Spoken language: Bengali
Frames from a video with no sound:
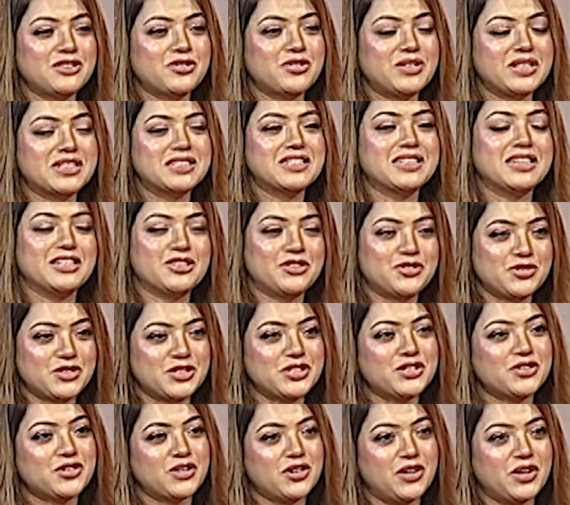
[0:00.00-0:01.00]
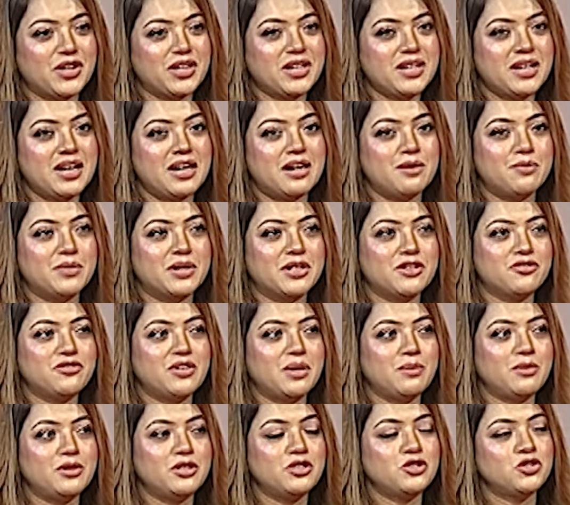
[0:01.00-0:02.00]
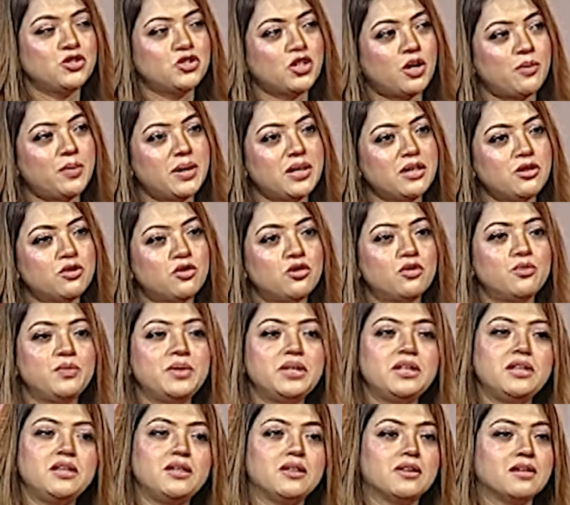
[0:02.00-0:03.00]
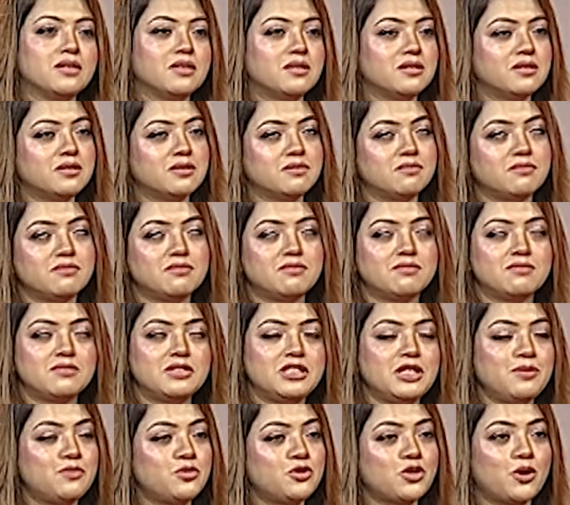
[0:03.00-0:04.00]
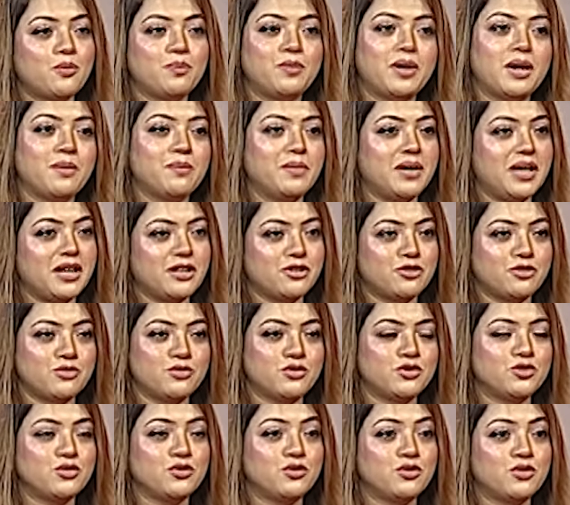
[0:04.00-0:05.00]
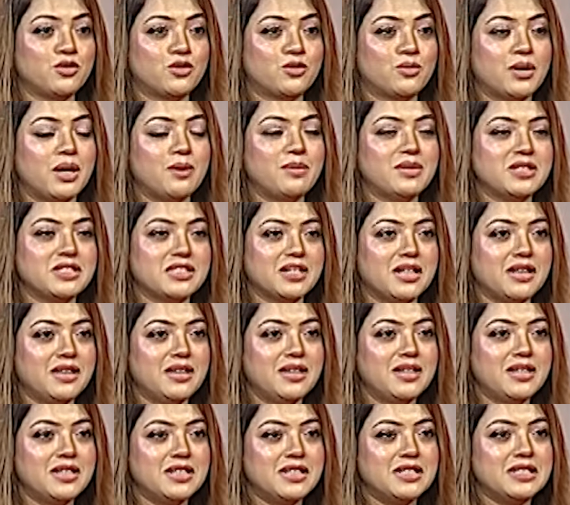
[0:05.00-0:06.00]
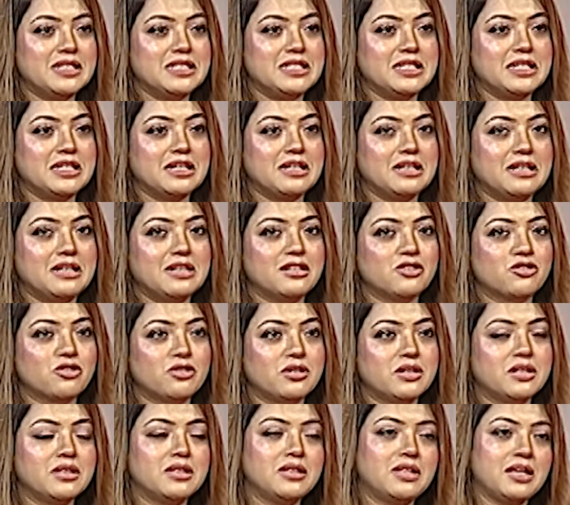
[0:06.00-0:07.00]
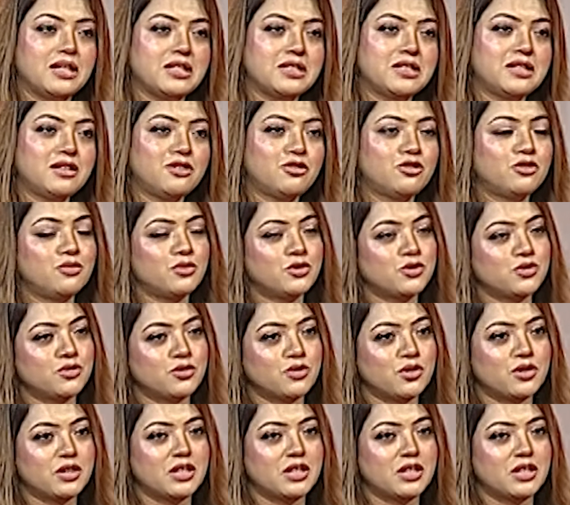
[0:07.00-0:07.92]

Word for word: যখন একটা গেট টুগেদার হয় আমার ফ্যামিলির সবাই খুবই টিপটপ ভাবে একদম সুন্দরভাবে যায় যেখানে আসলে দেখতে খুবই সুন্দর